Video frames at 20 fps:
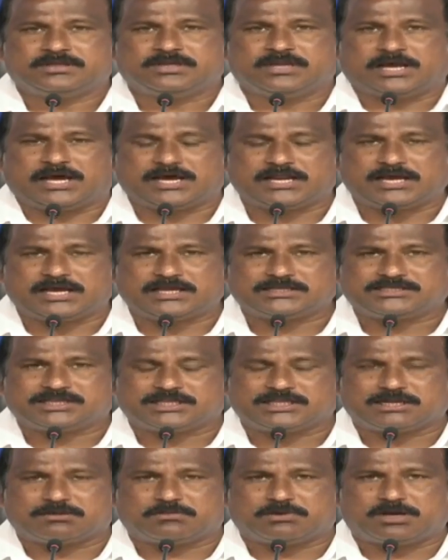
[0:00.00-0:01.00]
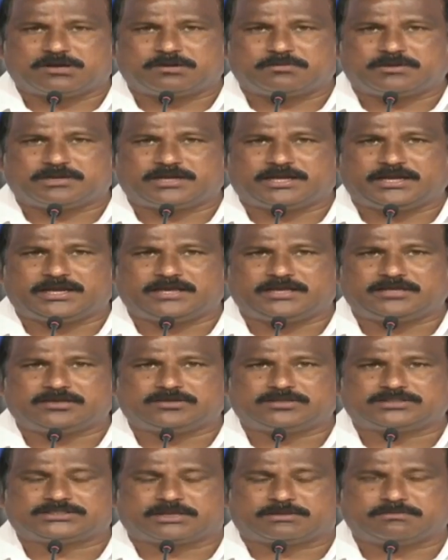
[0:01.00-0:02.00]
నారా చంద్రబాబు
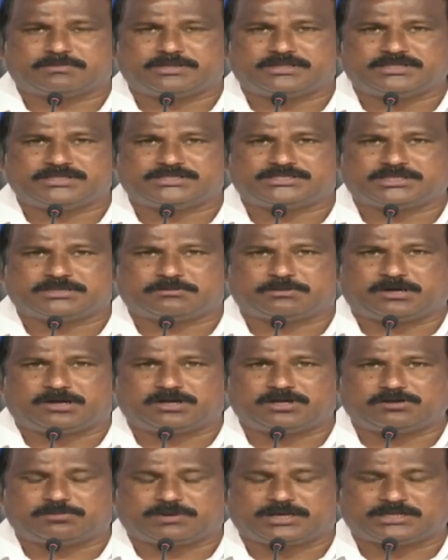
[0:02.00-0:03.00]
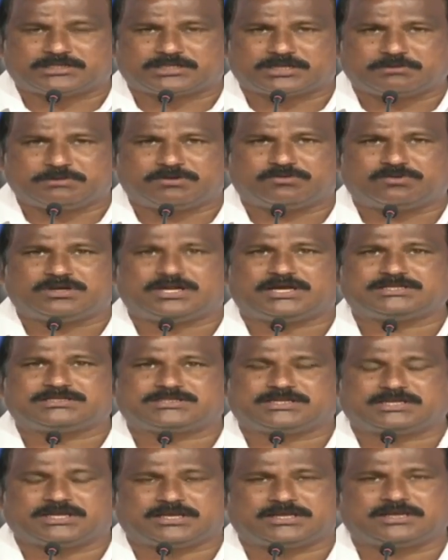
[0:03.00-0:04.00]
నాయుడుకు సంబంధించిన వాళ్ళు మాత్రమే
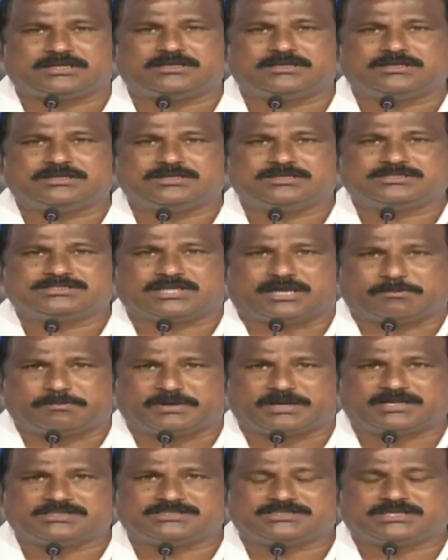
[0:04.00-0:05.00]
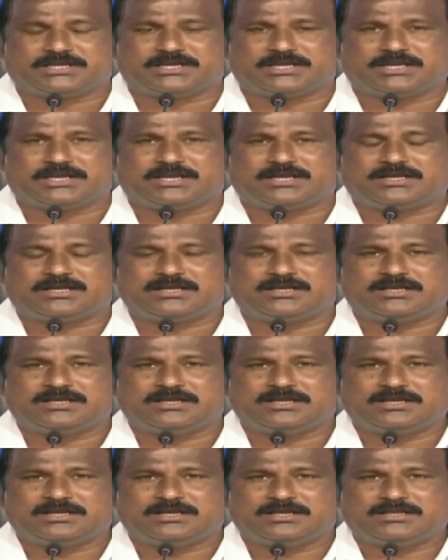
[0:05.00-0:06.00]
ఉండాల్సిన సామ్రాజ్యంగా
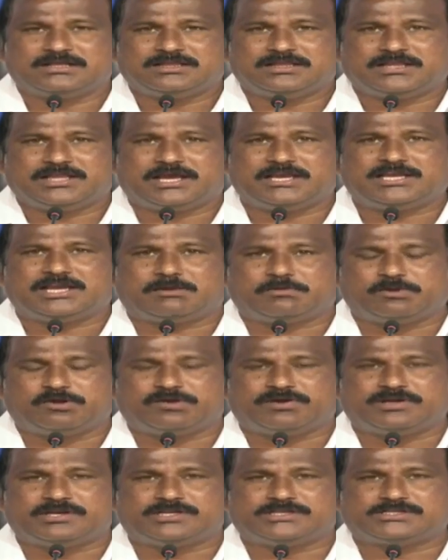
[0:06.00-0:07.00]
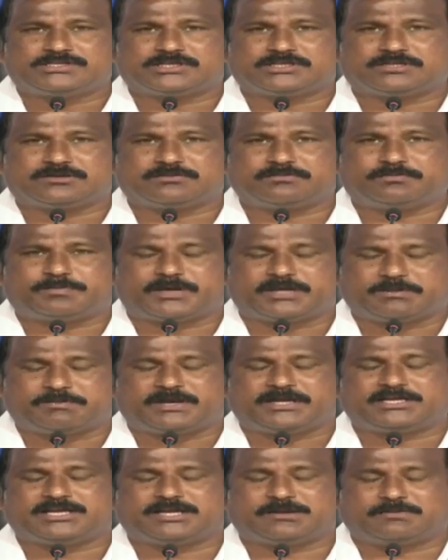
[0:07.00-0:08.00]
దాన్ని అభివర్ణించటం
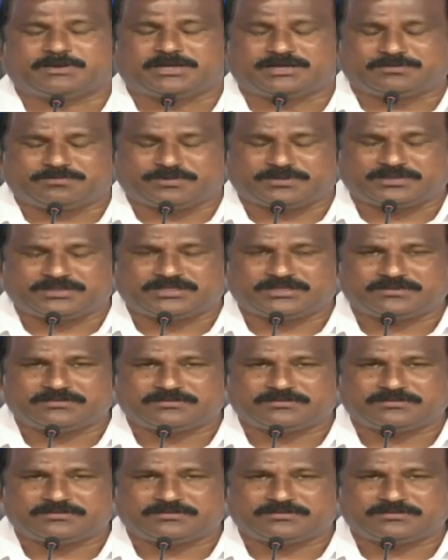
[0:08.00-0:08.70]
పరిపాటిగా మారిపోయింది